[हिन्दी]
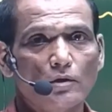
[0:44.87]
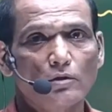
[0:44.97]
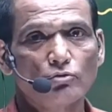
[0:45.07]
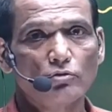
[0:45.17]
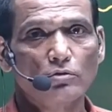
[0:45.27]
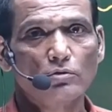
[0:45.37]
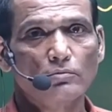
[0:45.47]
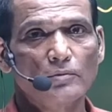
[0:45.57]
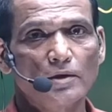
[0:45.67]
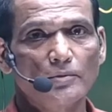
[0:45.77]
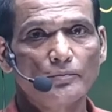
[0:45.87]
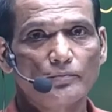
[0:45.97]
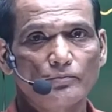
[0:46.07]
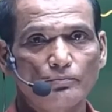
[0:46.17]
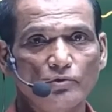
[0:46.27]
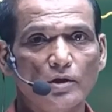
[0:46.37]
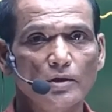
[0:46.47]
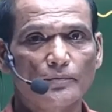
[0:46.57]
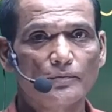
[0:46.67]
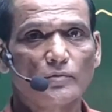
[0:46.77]
तो मैं पुनः
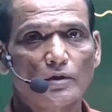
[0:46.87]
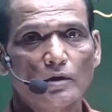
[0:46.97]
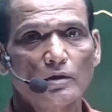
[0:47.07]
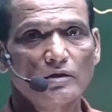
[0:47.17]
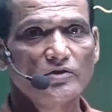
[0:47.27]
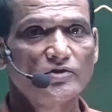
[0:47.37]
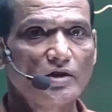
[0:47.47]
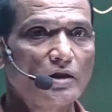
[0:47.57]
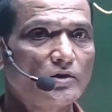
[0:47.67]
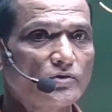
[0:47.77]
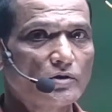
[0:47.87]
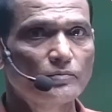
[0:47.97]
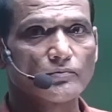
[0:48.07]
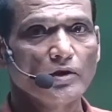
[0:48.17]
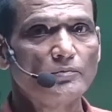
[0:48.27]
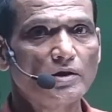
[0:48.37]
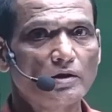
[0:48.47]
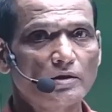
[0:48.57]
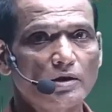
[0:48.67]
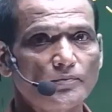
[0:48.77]
इस एस फैमिली की
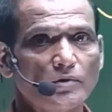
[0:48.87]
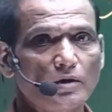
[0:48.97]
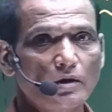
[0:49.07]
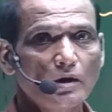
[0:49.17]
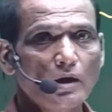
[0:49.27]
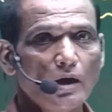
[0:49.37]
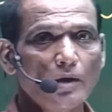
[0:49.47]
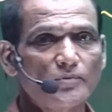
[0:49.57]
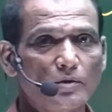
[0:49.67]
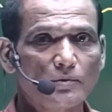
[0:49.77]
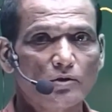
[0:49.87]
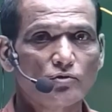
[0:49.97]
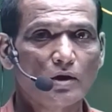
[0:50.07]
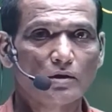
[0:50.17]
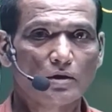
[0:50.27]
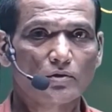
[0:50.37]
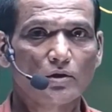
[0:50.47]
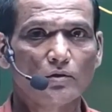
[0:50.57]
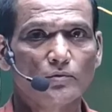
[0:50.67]
तरफ से आप सबका स्वागत करता हूं